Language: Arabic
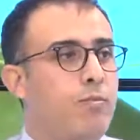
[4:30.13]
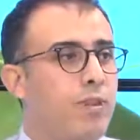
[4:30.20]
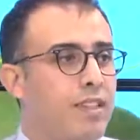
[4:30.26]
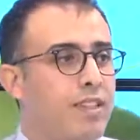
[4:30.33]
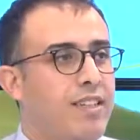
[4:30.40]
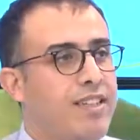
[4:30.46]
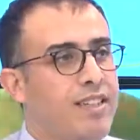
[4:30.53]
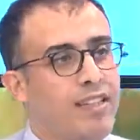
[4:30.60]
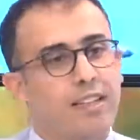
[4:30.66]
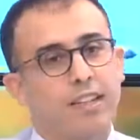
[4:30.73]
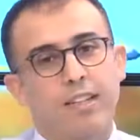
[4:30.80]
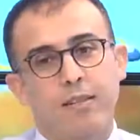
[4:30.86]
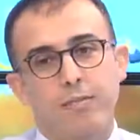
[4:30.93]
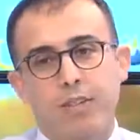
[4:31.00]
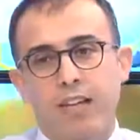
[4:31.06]
المي
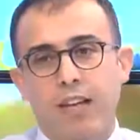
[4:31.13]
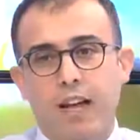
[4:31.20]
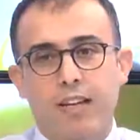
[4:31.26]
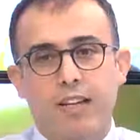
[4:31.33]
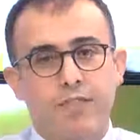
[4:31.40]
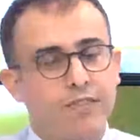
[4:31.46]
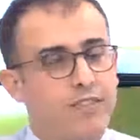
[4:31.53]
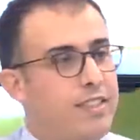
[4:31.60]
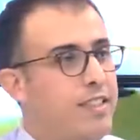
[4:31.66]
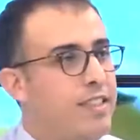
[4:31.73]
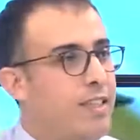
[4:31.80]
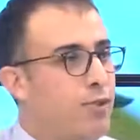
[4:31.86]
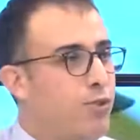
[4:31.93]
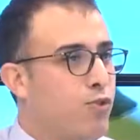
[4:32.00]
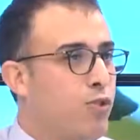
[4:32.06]
من
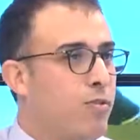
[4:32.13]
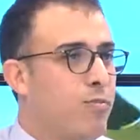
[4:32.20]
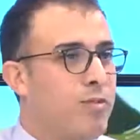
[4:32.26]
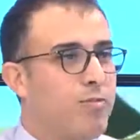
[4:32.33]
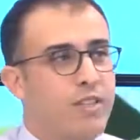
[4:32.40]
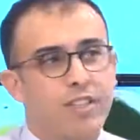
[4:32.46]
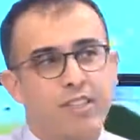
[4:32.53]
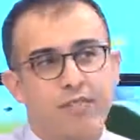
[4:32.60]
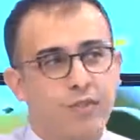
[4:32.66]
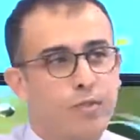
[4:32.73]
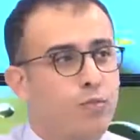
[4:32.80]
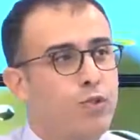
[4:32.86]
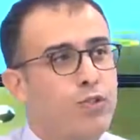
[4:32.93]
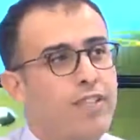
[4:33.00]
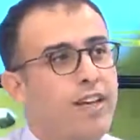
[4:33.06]
الحنفيه او شرب المي
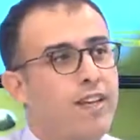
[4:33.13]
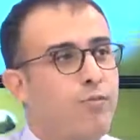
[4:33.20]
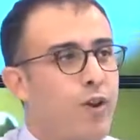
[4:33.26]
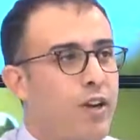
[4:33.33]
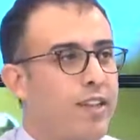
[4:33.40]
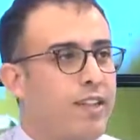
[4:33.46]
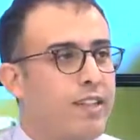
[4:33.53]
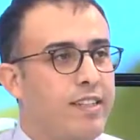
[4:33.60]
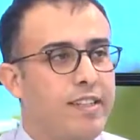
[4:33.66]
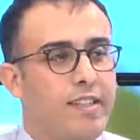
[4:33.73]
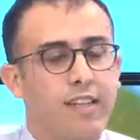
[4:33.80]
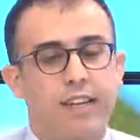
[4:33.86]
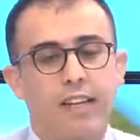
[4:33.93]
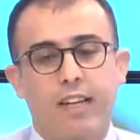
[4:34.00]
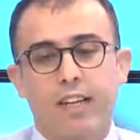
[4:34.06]
في بلدان
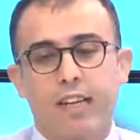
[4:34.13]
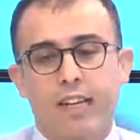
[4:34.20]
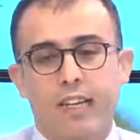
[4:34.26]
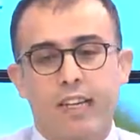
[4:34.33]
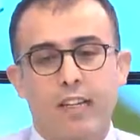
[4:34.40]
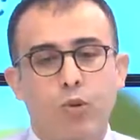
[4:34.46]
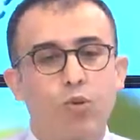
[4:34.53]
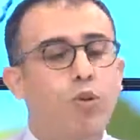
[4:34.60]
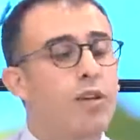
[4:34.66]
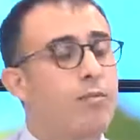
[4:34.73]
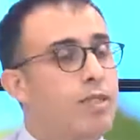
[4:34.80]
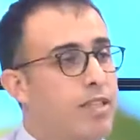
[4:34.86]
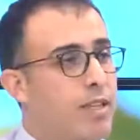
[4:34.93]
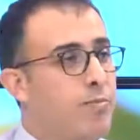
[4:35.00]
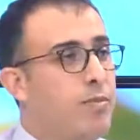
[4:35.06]
معينه آه، هو اللي
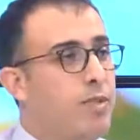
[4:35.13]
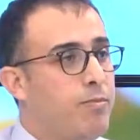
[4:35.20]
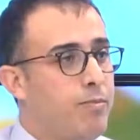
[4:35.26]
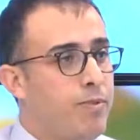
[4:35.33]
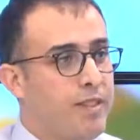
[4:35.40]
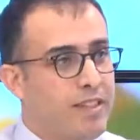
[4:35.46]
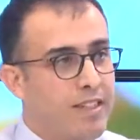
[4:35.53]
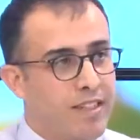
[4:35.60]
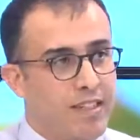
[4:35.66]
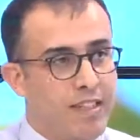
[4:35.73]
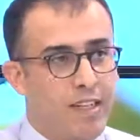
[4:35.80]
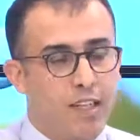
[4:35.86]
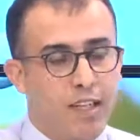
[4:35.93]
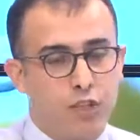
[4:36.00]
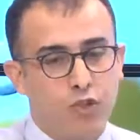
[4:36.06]
بسبب
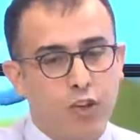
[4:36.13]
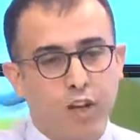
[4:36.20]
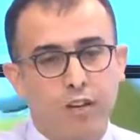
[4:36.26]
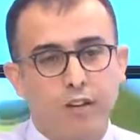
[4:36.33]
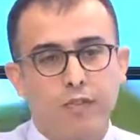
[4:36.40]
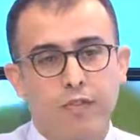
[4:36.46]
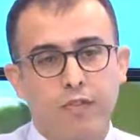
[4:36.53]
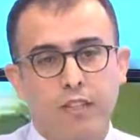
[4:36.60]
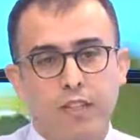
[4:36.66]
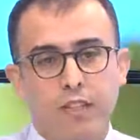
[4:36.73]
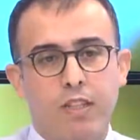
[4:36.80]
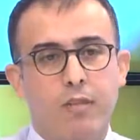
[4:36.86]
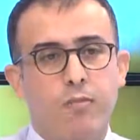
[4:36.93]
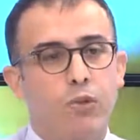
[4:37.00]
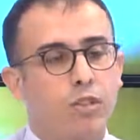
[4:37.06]
الحجار آه، في
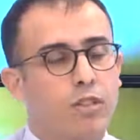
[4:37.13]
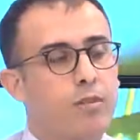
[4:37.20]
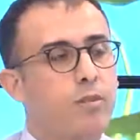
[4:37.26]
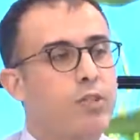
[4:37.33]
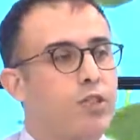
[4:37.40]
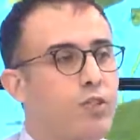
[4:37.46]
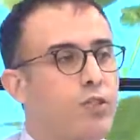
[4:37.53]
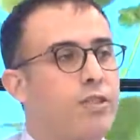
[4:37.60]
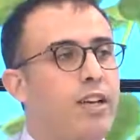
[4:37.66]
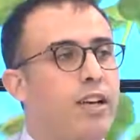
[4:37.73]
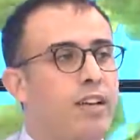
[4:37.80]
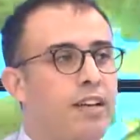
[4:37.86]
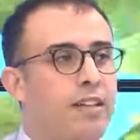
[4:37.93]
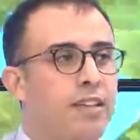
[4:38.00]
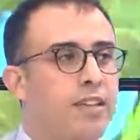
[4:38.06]
كثير مرضى بيجوا عندي
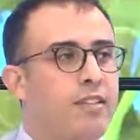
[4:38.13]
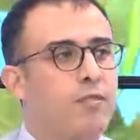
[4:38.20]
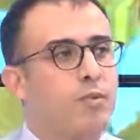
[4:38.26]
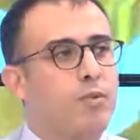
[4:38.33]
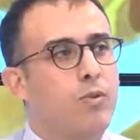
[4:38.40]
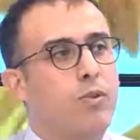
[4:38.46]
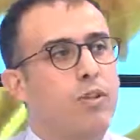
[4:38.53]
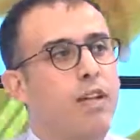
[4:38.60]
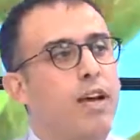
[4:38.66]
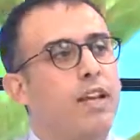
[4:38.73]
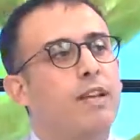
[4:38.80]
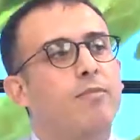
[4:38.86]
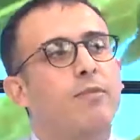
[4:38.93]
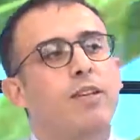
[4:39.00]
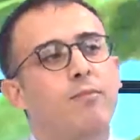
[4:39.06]
على العياده فبقول لي
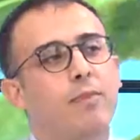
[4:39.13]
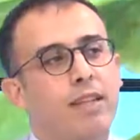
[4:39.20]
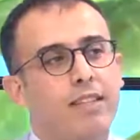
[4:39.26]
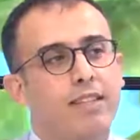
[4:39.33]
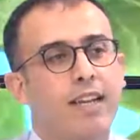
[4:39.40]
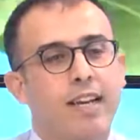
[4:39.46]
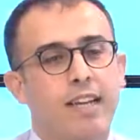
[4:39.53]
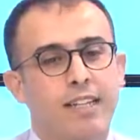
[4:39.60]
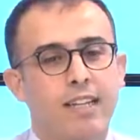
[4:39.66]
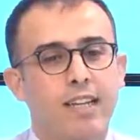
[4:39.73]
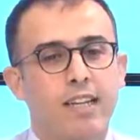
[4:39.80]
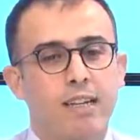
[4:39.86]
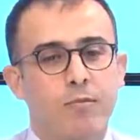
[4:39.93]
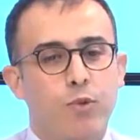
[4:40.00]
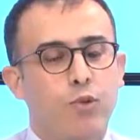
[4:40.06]
انا من البلد هاي
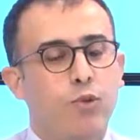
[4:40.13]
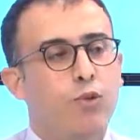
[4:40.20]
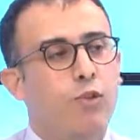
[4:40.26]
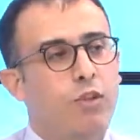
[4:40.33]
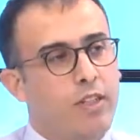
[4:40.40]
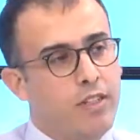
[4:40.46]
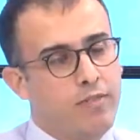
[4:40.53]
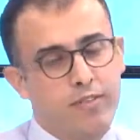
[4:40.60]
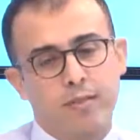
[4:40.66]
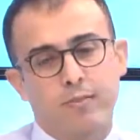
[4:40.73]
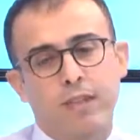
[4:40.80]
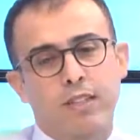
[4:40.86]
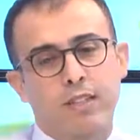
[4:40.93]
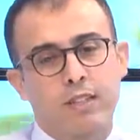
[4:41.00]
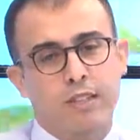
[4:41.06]
بقولوا عنا في
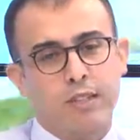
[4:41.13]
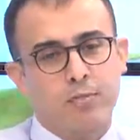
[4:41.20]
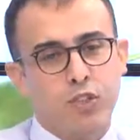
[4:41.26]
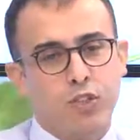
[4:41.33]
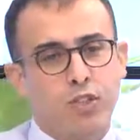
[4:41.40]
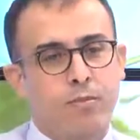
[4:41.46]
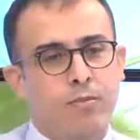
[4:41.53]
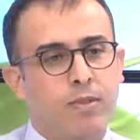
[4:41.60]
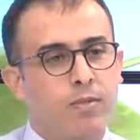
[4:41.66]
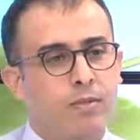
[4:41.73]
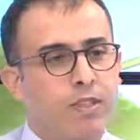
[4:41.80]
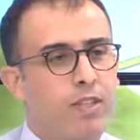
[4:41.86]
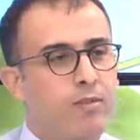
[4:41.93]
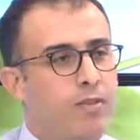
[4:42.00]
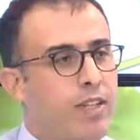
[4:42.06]
البلد اذا بنشرب
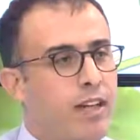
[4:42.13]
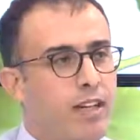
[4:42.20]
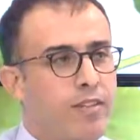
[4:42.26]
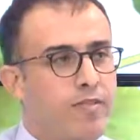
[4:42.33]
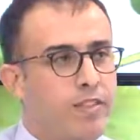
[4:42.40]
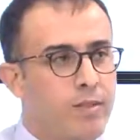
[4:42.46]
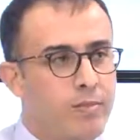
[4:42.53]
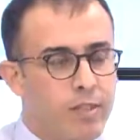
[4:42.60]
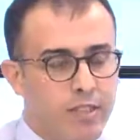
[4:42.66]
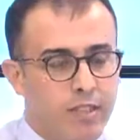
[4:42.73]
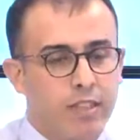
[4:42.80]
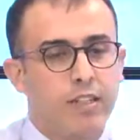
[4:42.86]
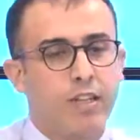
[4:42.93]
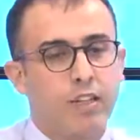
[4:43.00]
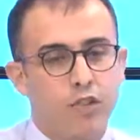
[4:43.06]
المي من الحنفيه
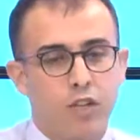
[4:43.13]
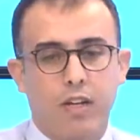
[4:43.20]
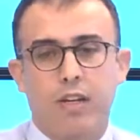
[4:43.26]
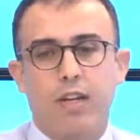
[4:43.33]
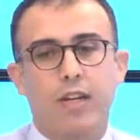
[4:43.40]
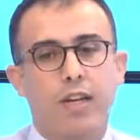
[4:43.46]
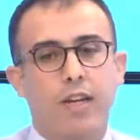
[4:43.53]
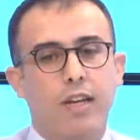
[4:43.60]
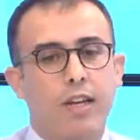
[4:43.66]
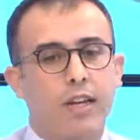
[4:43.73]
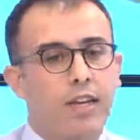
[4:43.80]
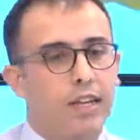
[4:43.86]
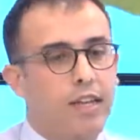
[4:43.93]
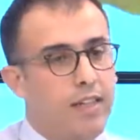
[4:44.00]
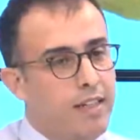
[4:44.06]
بصير عندنا حجار
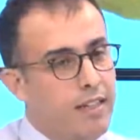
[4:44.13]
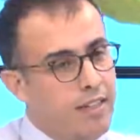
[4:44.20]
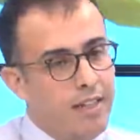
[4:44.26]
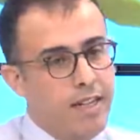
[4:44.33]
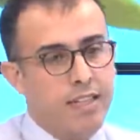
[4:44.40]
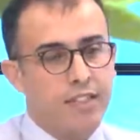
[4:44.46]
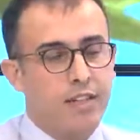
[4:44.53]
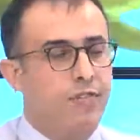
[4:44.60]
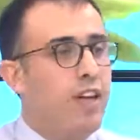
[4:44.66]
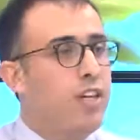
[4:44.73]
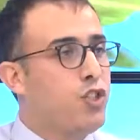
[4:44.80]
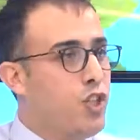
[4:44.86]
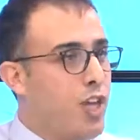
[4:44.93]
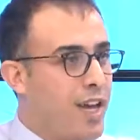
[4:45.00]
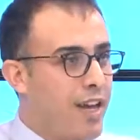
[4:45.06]
للاسف
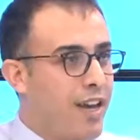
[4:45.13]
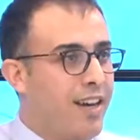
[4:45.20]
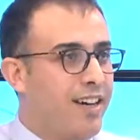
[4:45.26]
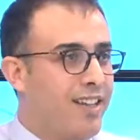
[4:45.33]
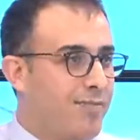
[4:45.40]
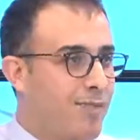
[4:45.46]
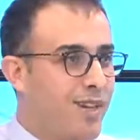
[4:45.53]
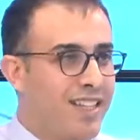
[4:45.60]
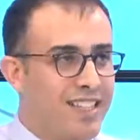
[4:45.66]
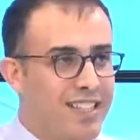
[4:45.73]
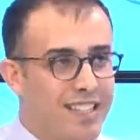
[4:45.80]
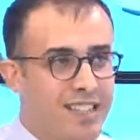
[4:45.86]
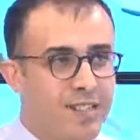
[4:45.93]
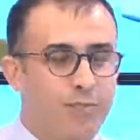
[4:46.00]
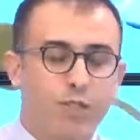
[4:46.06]
هاي شائعه ما هي آه.